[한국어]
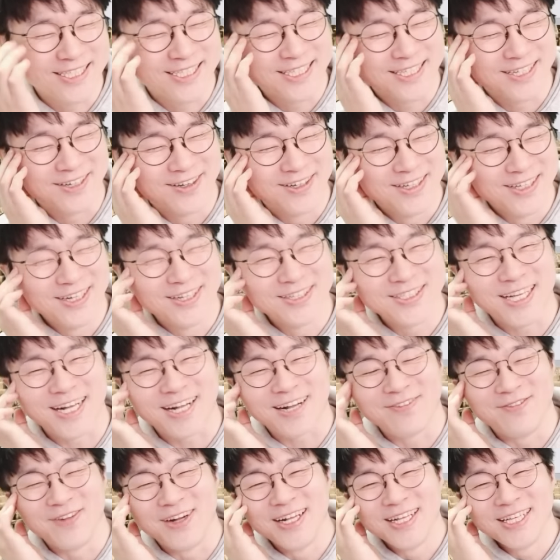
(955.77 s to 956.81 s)
이
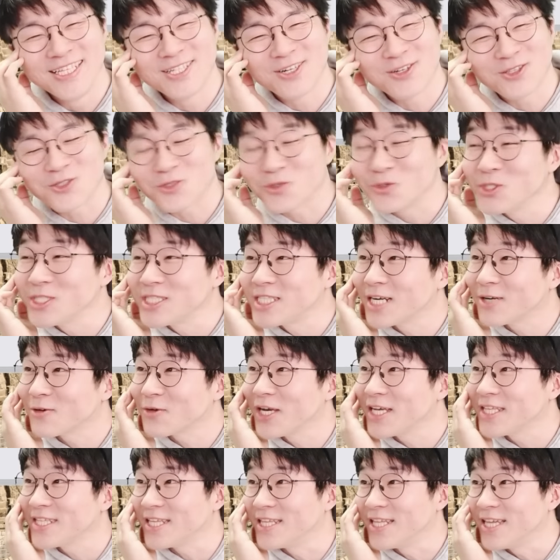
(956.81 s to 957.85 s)
잠깐만 이것도 손실이라고
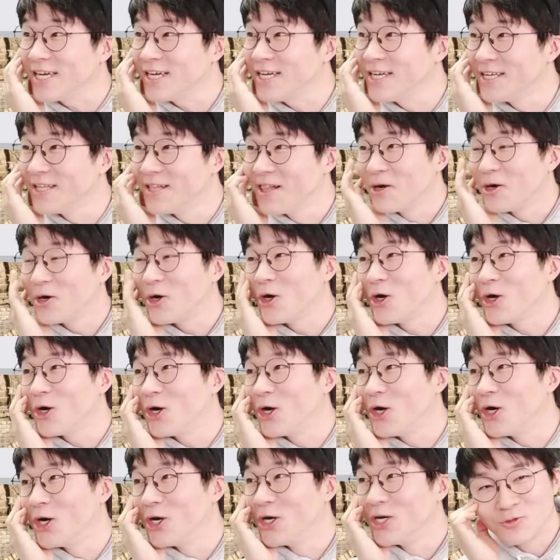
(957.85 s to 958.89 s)
해야 되나?
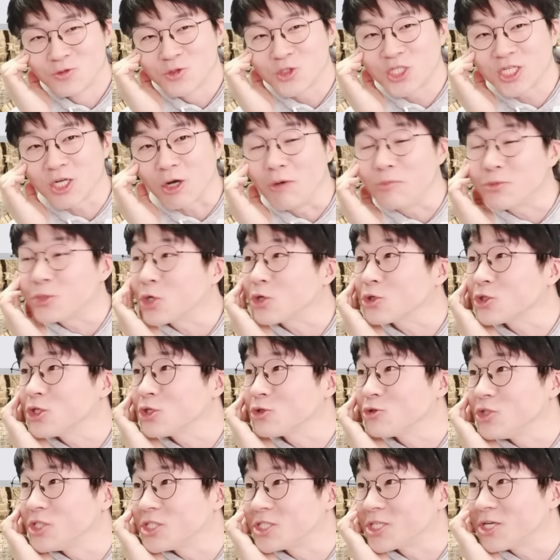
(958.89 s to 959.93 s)
어 주식 엄청
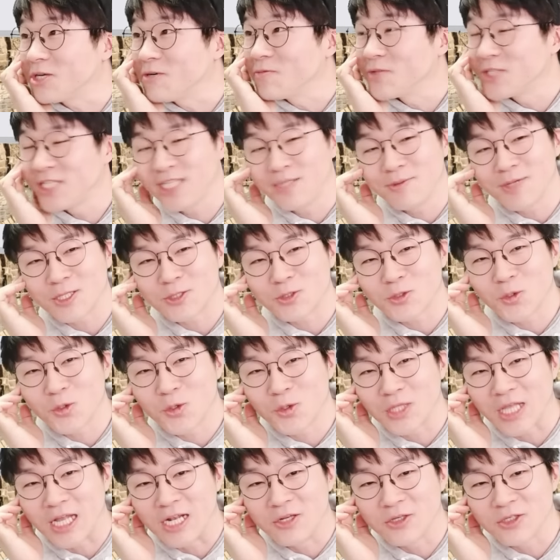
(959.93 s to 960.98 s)
들고 있죠.
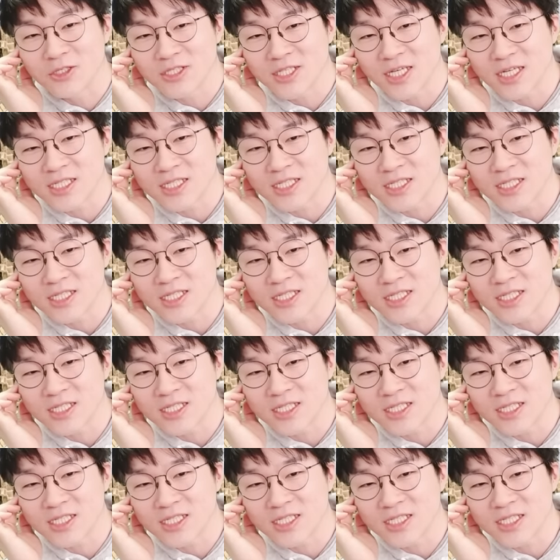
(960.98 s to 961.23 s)
200조 날려서